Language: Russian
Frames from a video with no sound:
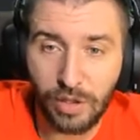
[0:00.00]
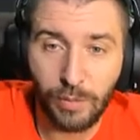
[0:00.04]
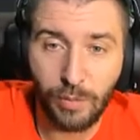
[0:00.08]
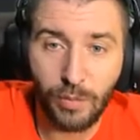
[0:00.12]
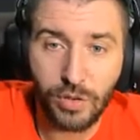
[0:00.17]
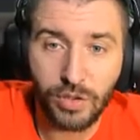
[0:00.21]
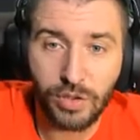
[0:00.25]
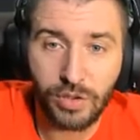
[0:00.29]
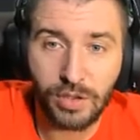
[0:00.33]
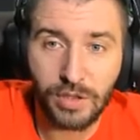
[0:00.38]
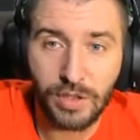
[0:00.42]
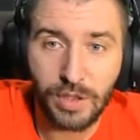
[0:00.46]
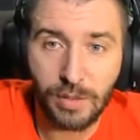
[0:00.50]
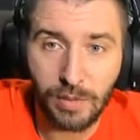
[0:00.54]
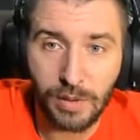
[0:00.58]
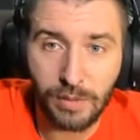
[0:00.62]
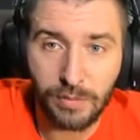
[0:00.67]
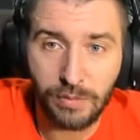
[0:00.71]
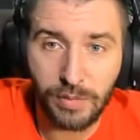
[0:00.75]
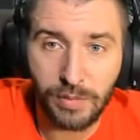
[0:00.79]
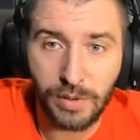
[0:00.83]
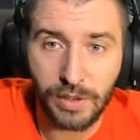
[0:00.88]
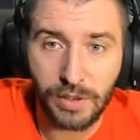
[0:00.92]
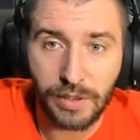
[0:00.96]
может не
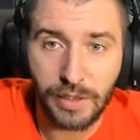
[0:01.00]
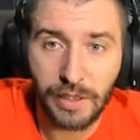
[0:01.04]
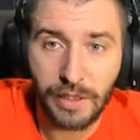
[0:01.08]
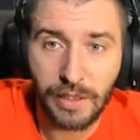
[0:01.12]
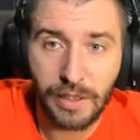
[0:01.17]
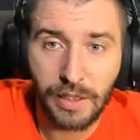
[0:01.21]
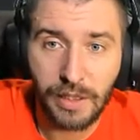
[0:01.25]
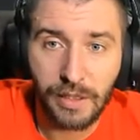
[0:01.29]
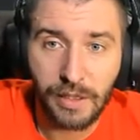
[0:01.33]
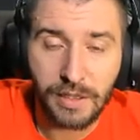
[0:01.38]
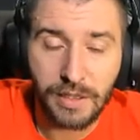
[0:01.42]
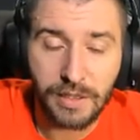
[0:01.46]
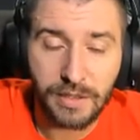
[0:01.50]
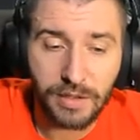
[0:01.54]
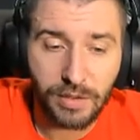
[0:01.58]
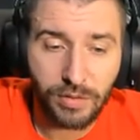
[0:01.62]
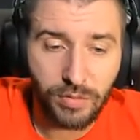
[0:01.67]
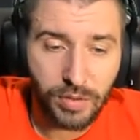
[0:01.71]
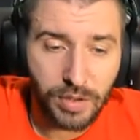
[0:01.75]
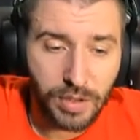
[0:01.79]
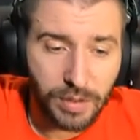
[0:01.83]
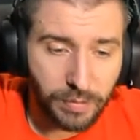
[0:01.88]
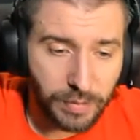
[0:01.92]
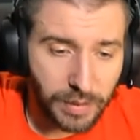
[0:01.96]
бомбить? И
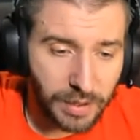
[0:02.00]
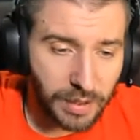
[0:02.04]
заходим мы